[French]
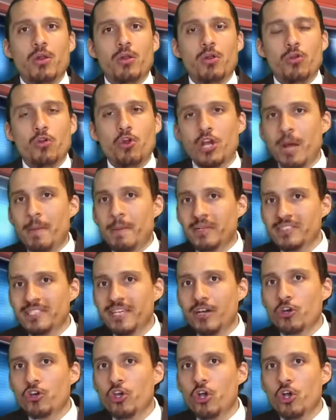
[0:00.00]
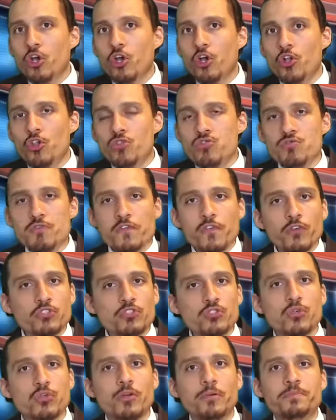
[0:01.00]
Le commentaire que nous
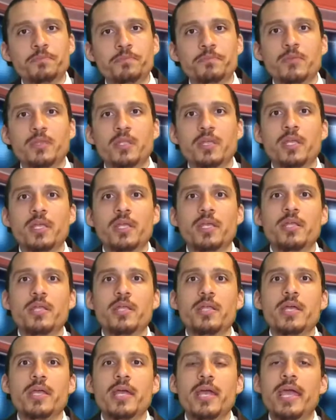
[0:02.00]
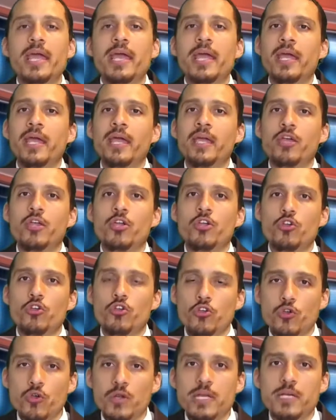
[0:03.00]
faisons est
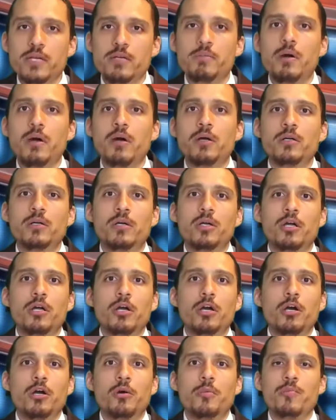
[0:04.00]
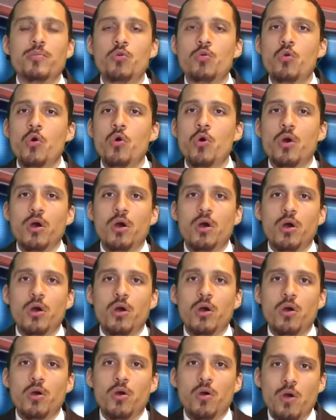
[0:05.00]
uniquement pour
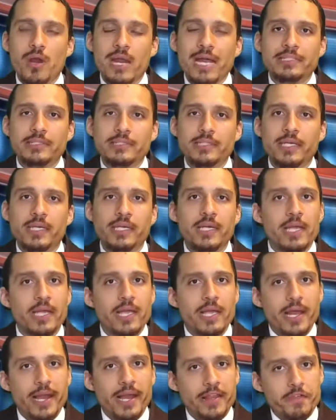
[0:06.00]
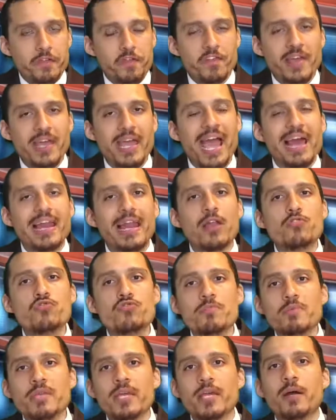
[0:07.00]
relater les faits à la
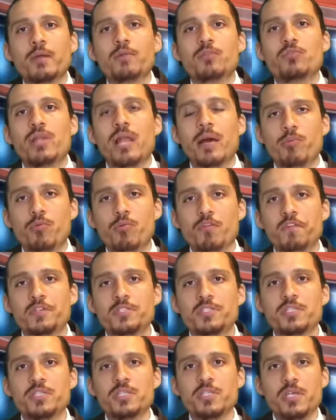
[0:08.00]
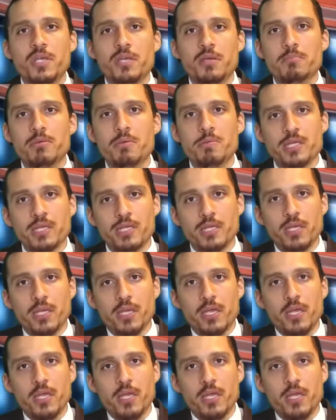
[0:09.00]
lumière de la prophétie biblique.